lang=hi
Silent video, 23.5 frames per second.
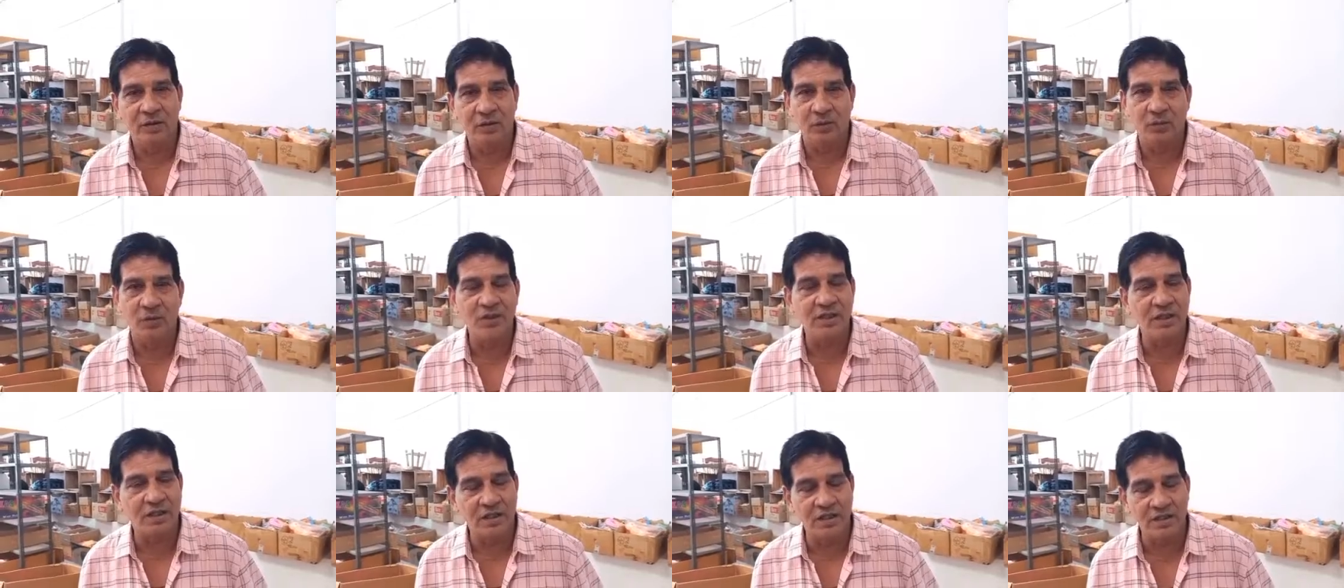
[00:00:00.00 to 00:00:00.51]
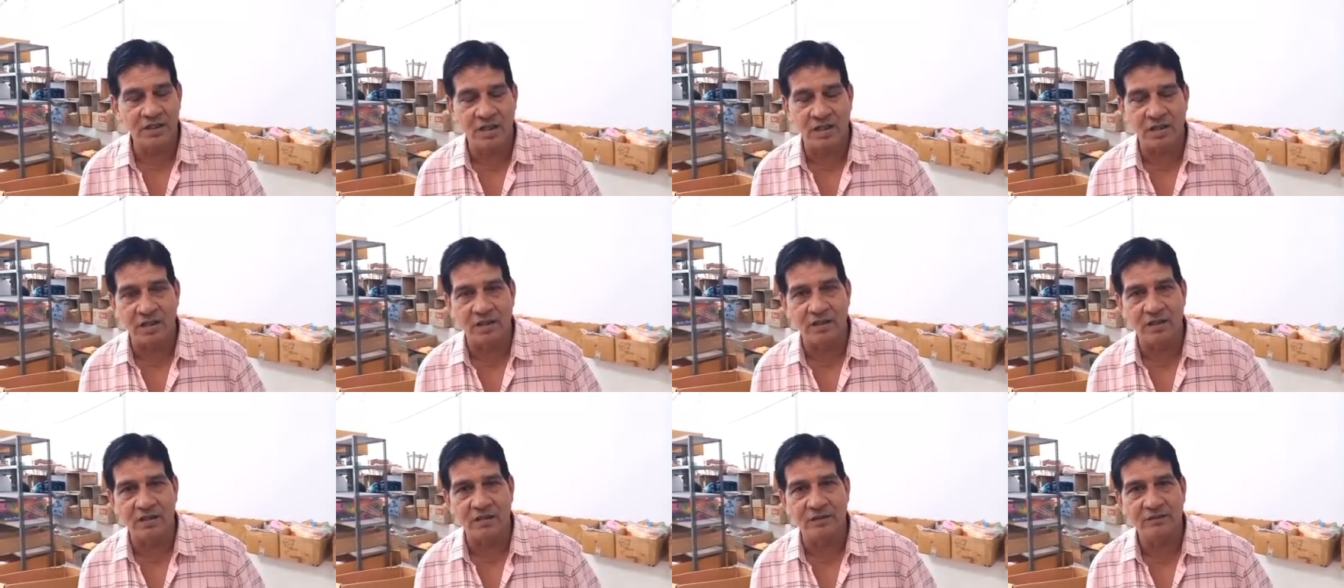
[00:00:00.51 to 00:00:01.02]
वही ज़्यादा चल
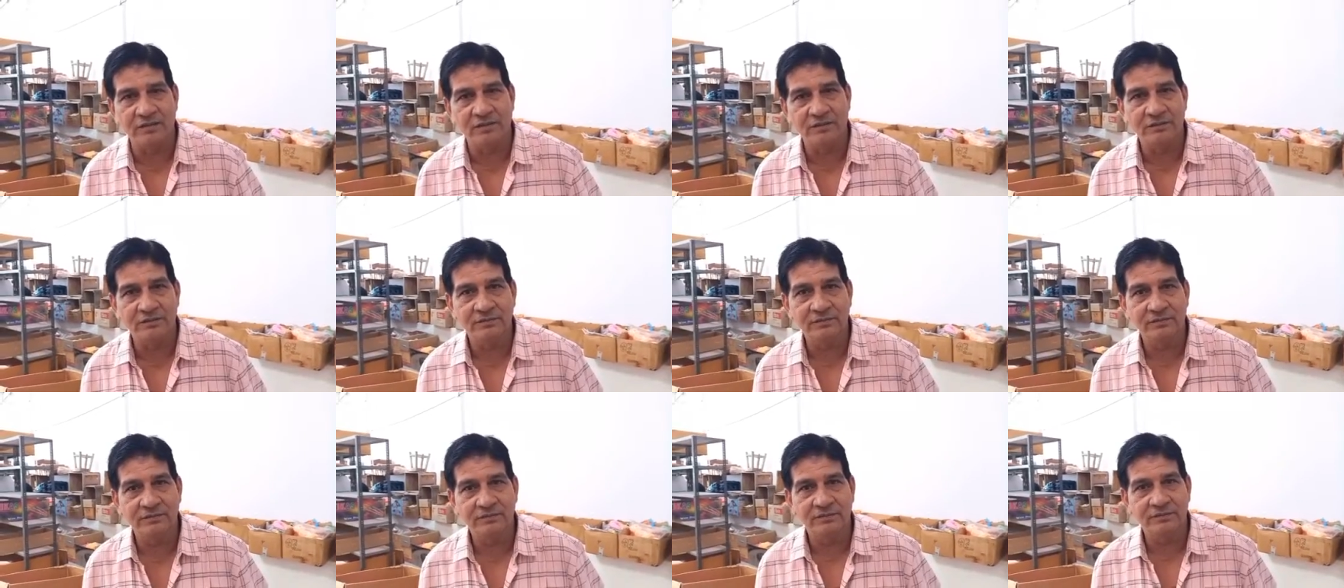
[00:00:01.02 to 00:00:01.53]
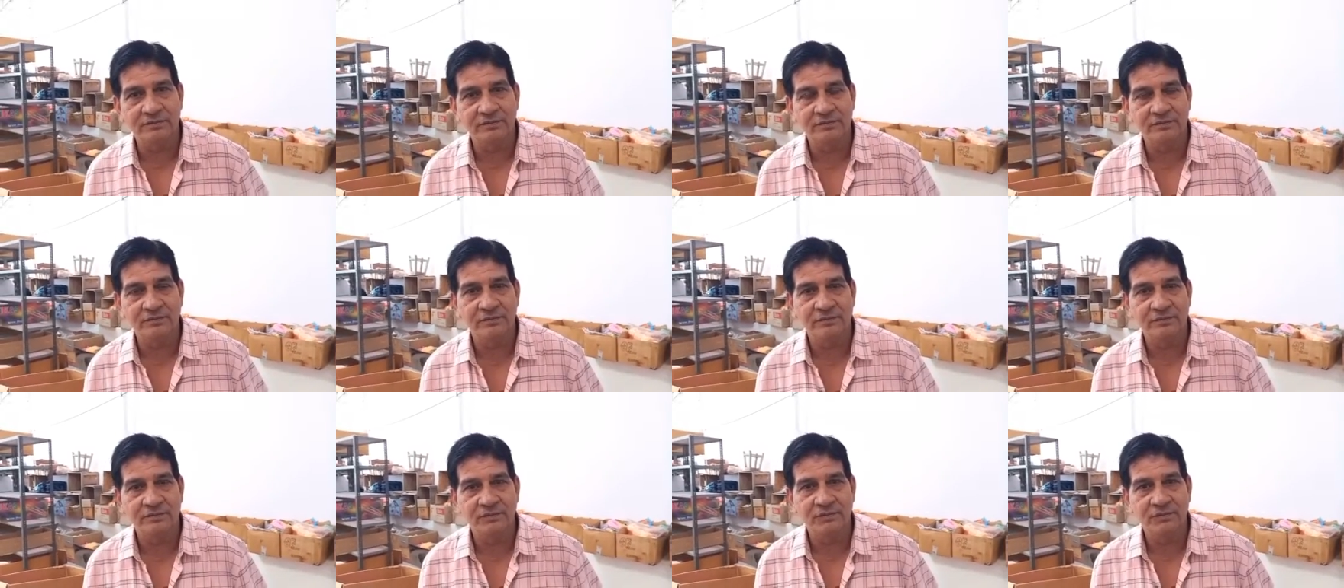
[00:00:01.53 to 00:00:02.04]
रही है और रंगों की बात
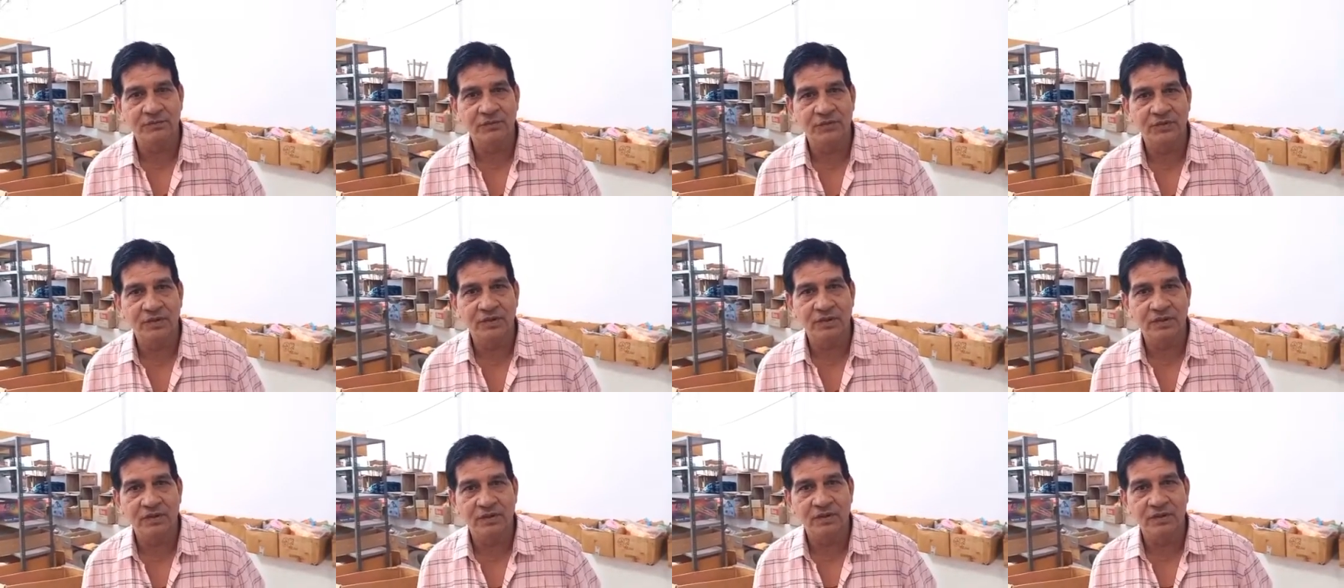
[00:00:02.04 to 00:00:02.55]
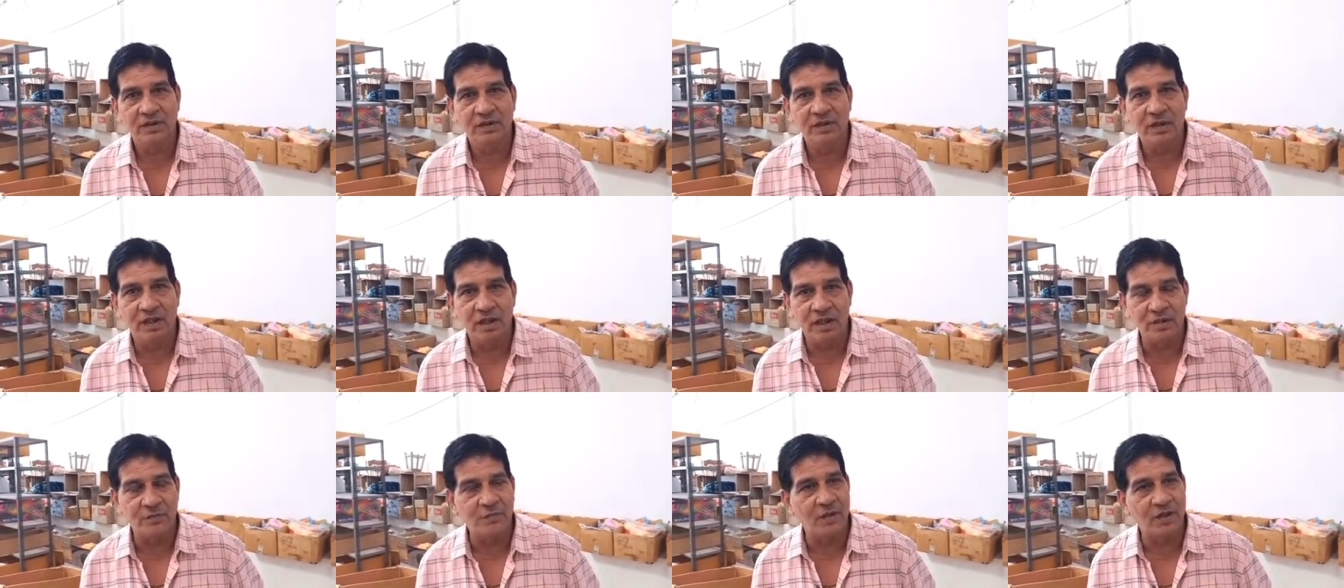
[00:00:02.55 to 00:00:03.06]
की जाए तो इस बार
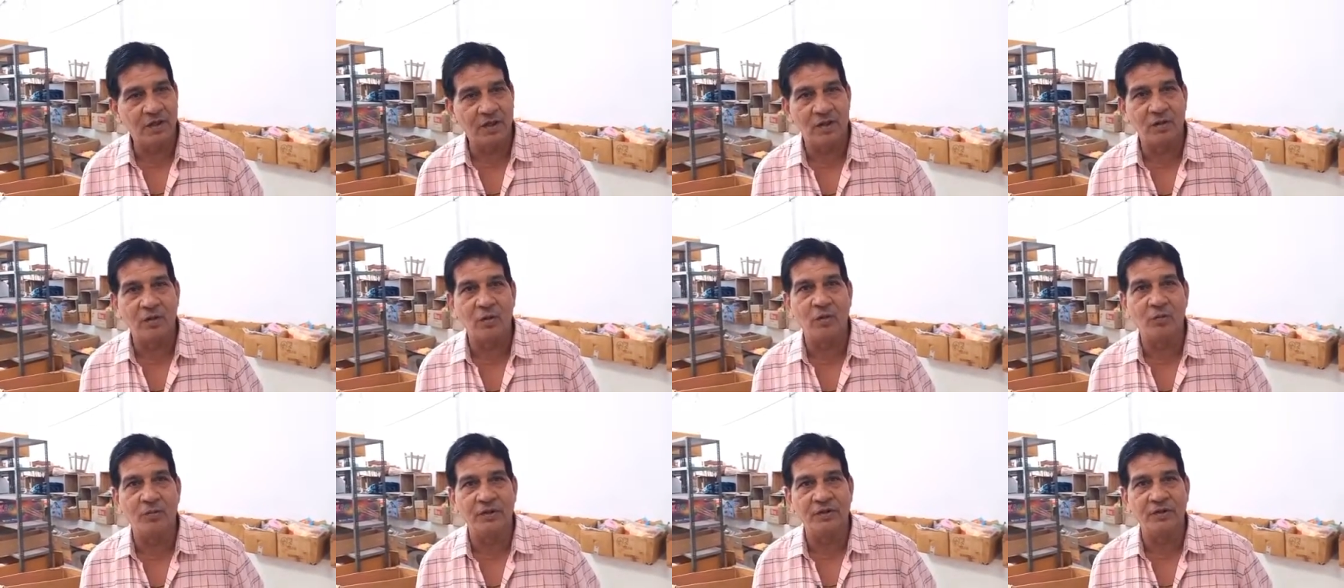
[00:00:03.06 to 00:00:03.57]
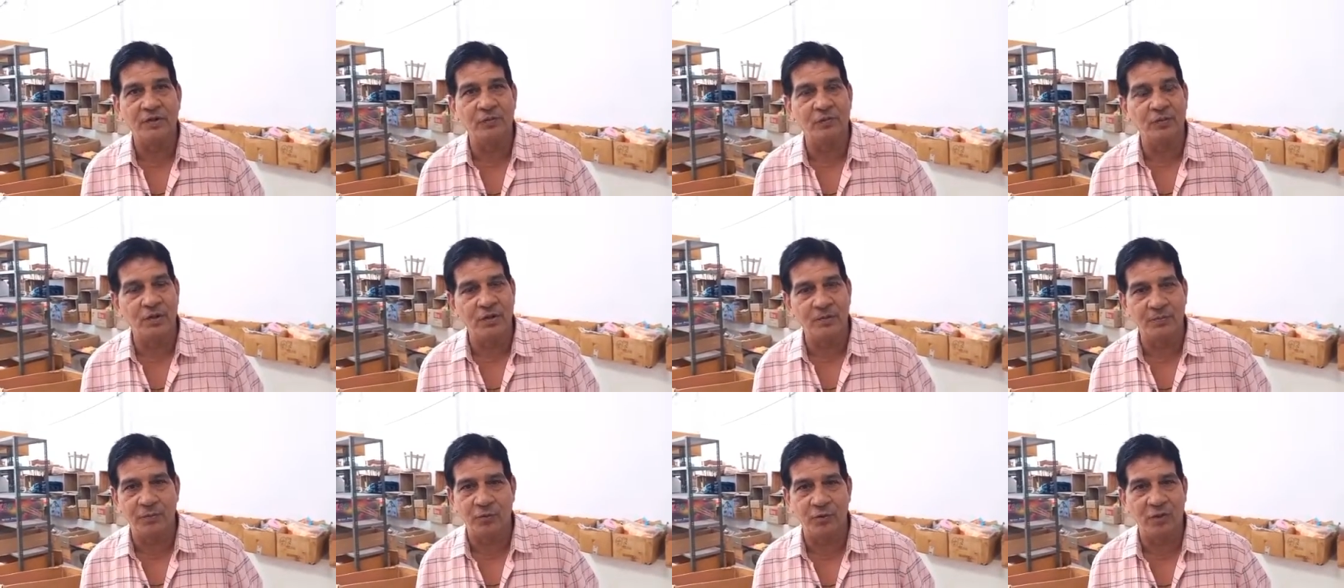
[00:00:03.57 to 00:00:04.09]
इस बार रंगों में तो
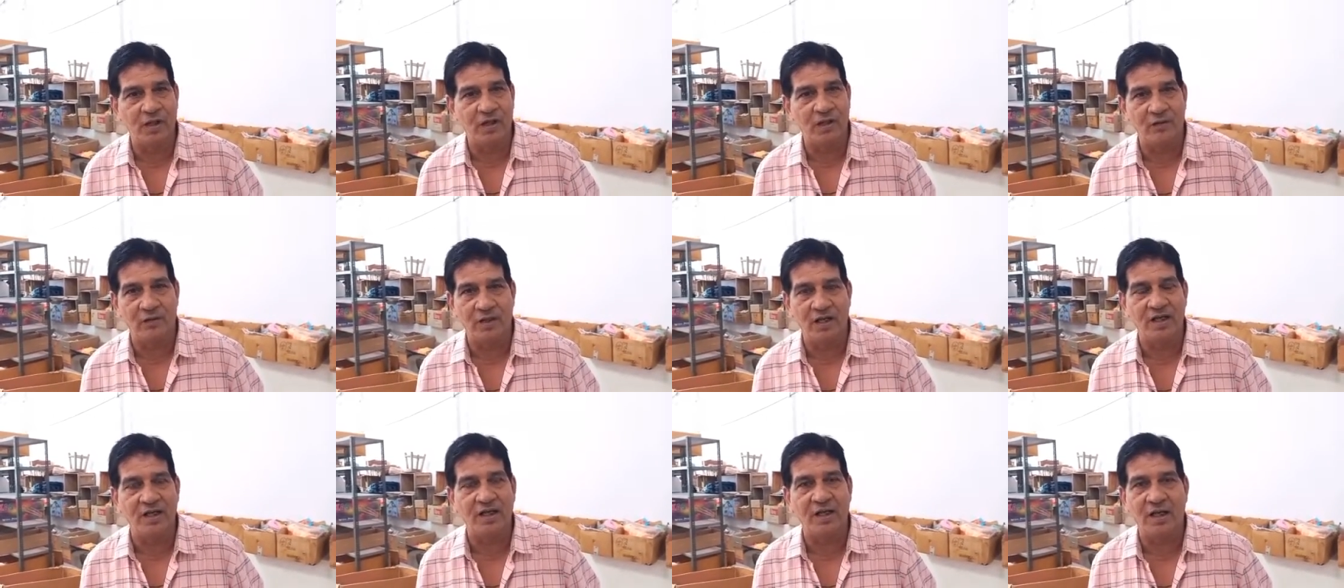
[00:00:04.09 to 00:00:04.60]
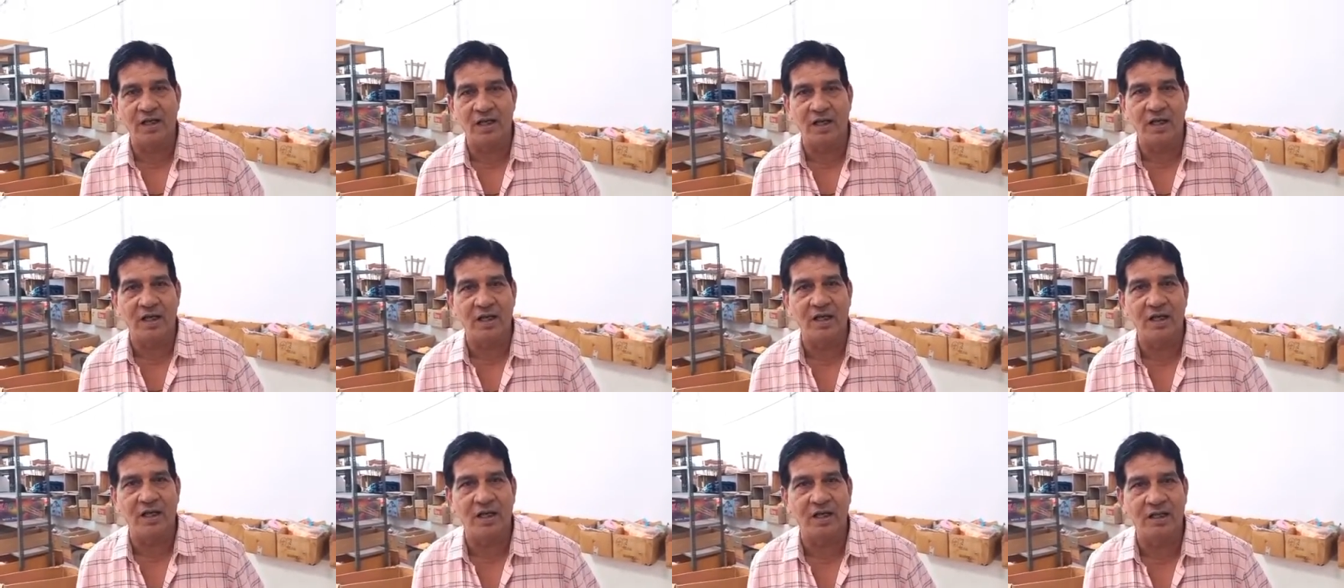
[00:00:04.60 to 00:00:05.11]
वही पुराने वाले ही कलर
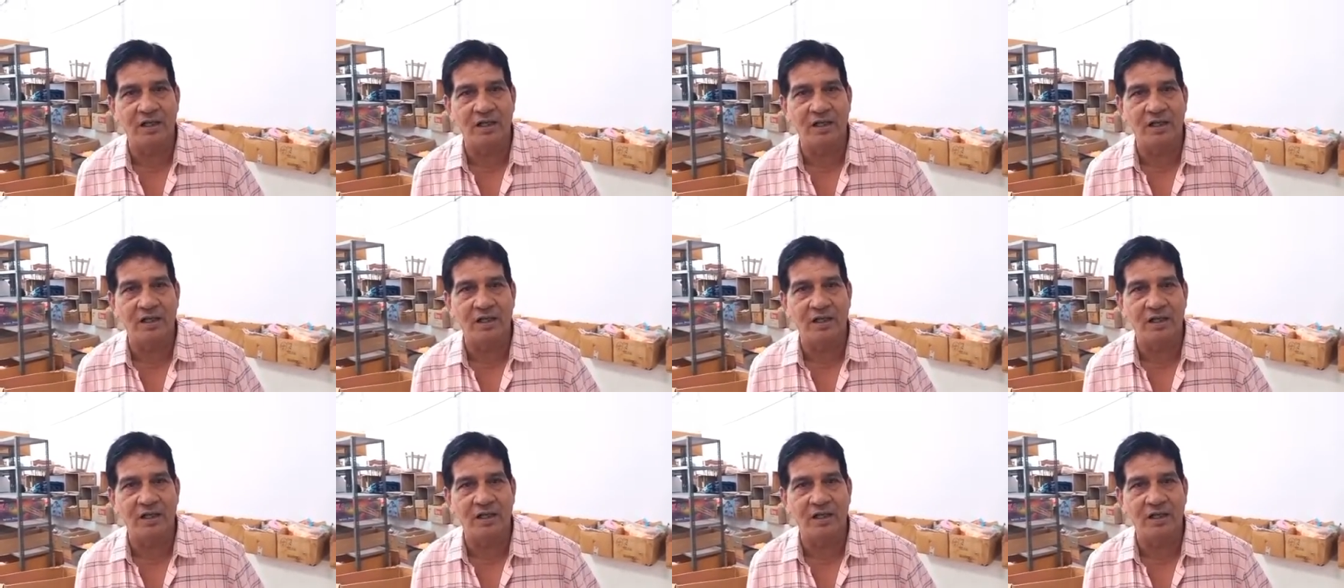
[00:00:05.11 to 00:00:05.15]
आए हैं